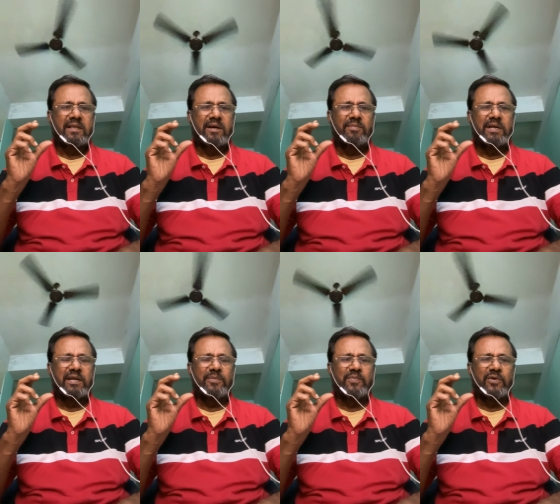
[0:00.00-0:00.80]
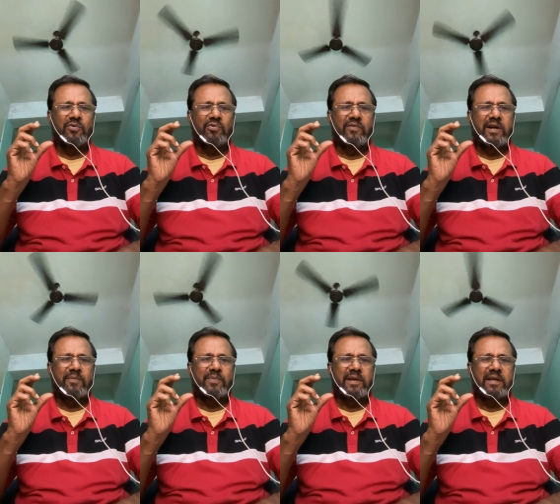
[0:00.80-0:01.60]
தமிழில் இப்படி ஒரு வேடை
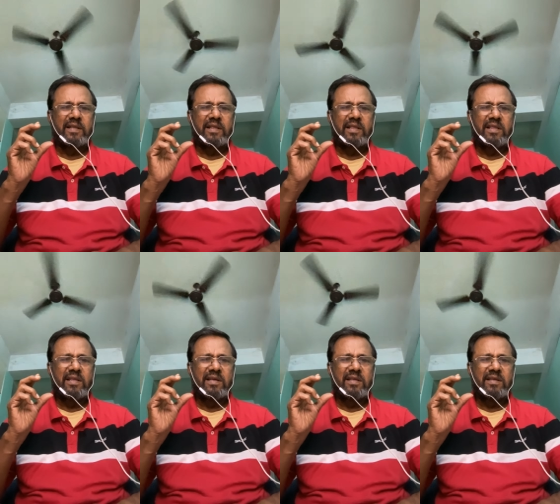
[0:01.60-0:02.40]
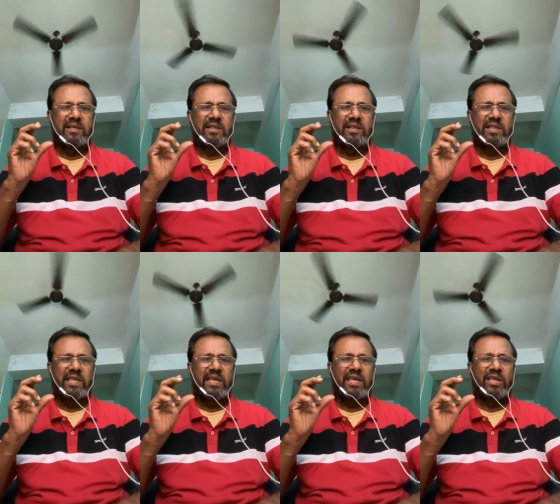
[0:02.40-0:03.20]
பாருங்கள்
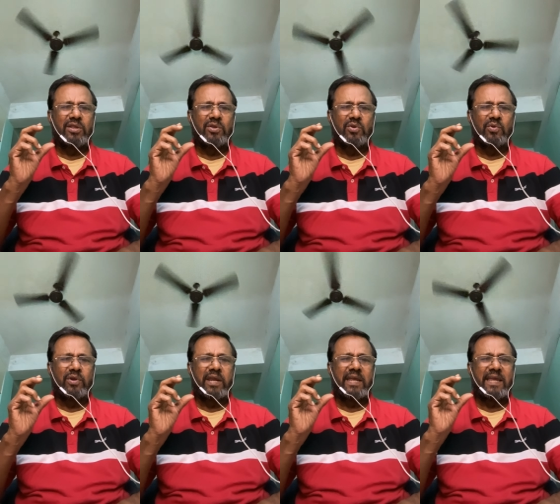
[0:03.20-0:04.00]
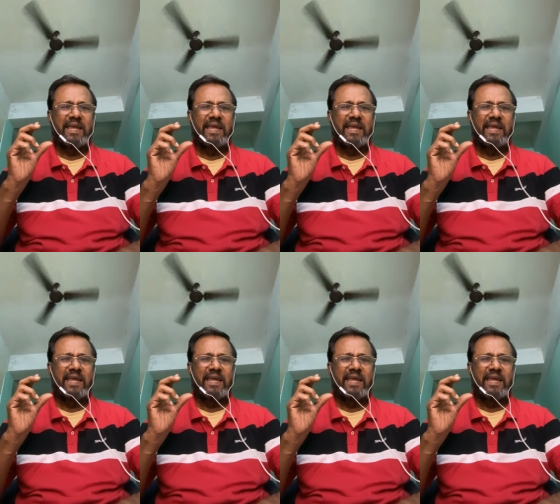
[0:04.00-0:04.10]
தீதொரி